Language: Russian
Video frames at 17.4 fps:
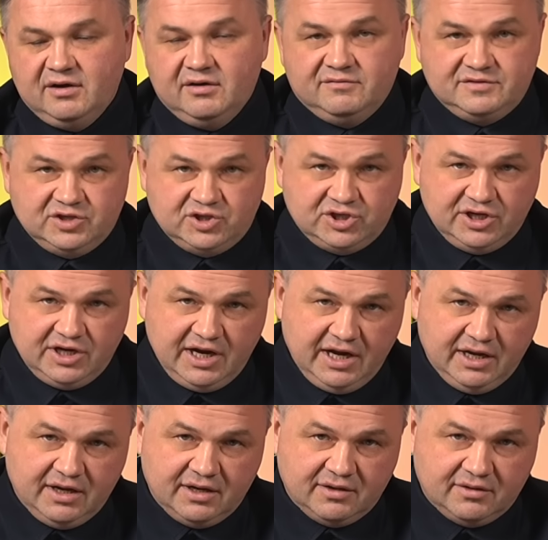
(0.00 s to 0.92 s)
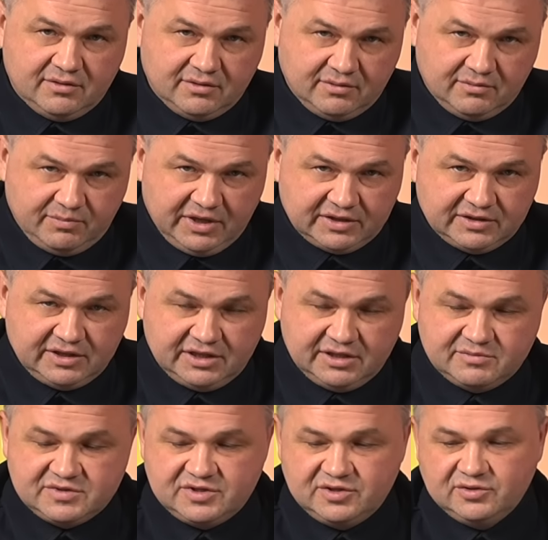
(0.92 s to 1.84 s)
В США
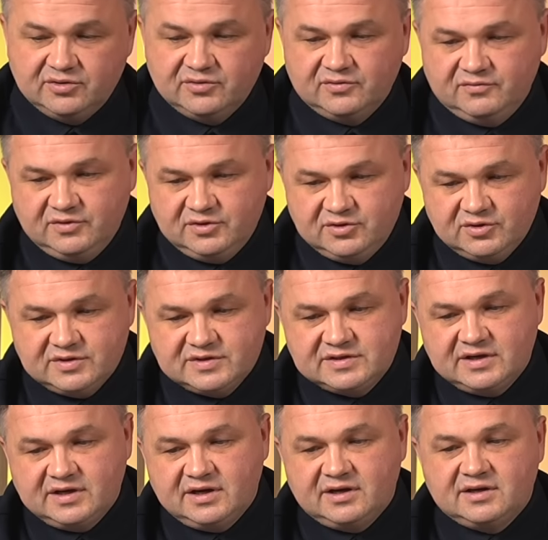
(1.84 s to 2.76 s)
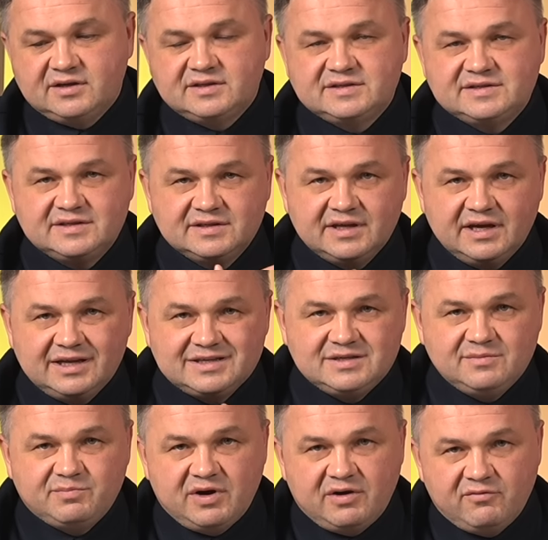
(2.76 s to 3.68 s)
порталом Zillow ведется цена
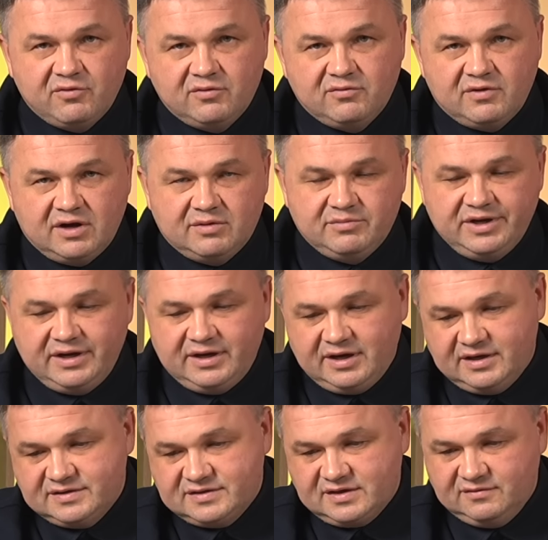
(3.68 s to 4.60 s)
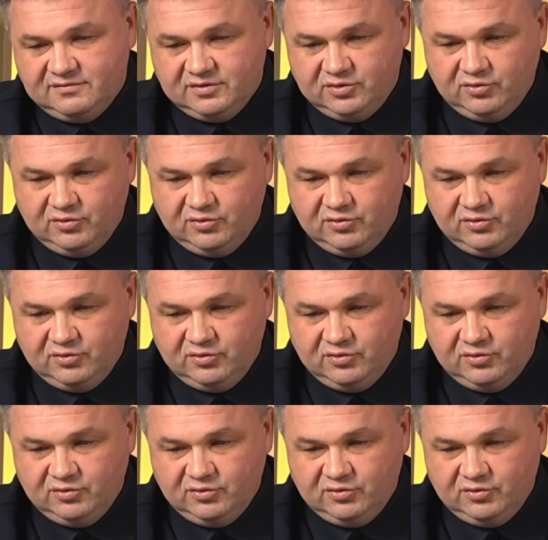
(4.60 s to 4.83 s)
типового американского